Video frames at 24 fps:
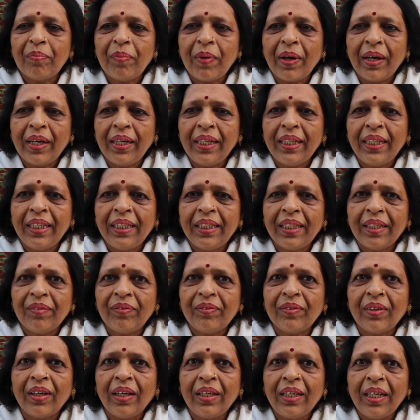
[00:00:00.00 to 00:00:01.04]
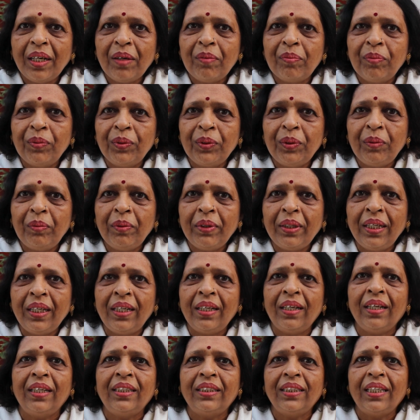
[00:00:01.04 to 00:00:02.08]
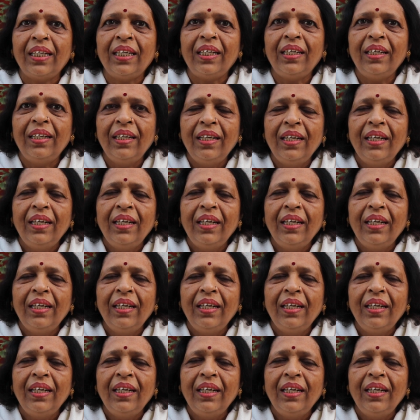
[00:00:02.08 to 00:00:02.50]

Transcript: पानी की तरफ था कि एक बूंद भी गिर ना जाए